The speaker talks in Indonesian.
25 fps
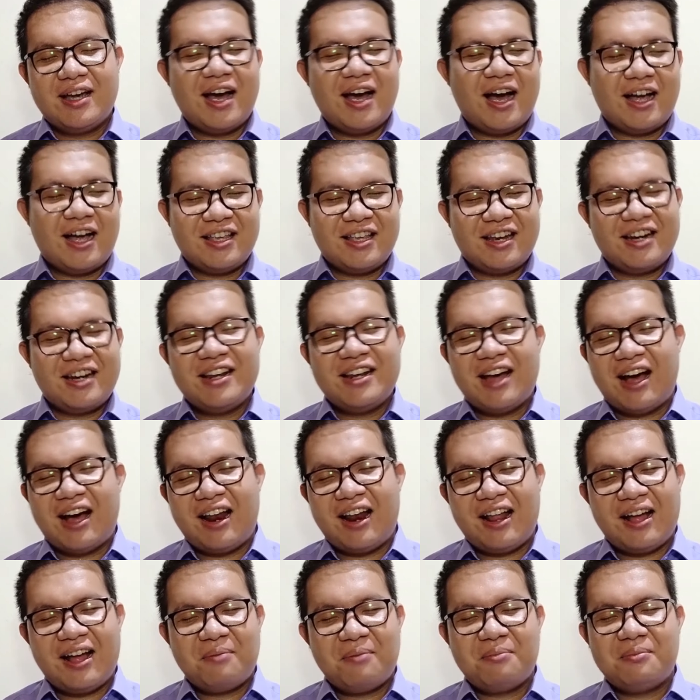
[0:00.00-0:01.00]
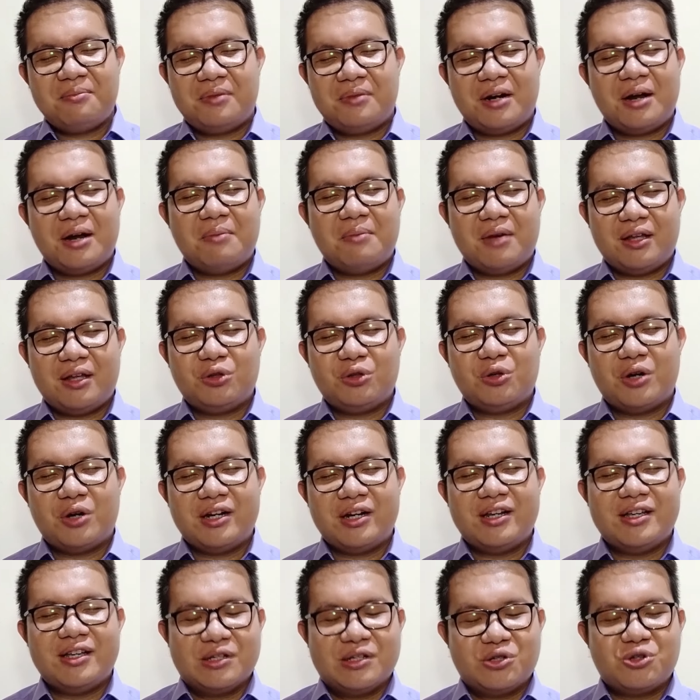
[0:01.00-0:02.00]
Hanya di dalam nama
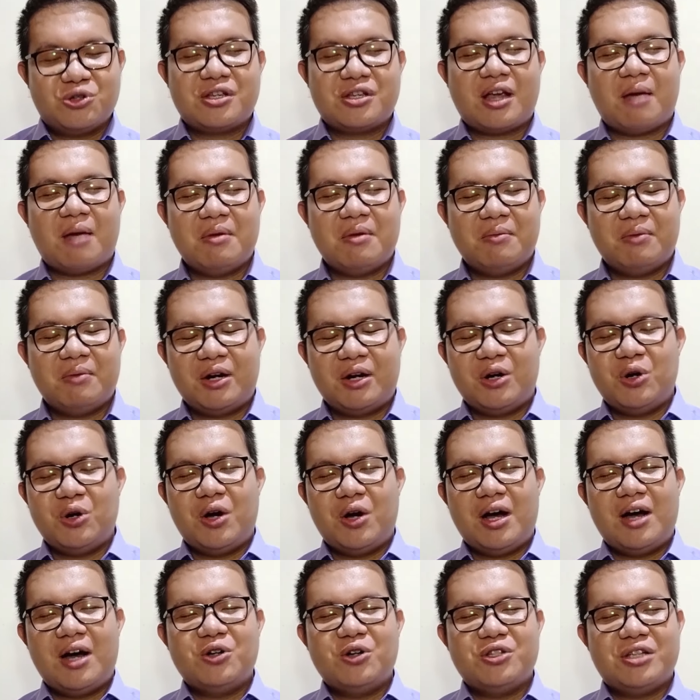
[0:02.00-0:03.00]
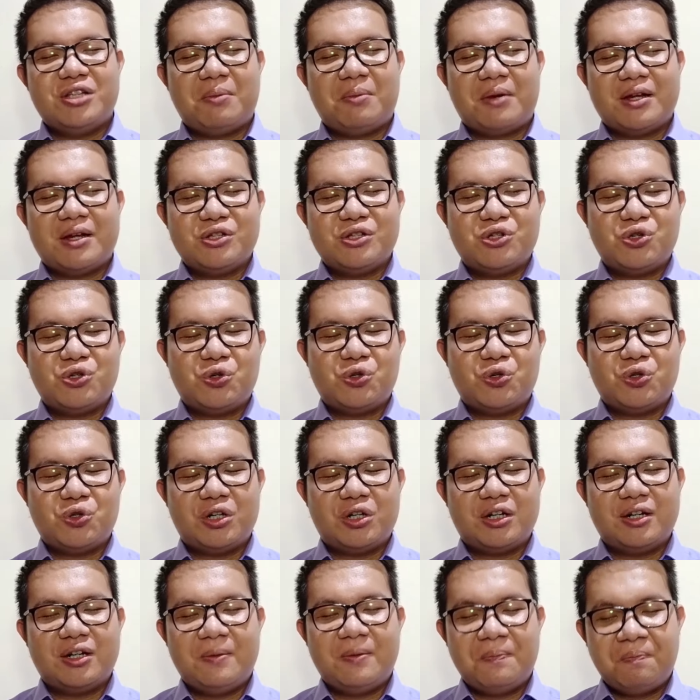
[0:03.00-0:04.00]
Tuhan Yesus kami berdoa ucapkan syukur.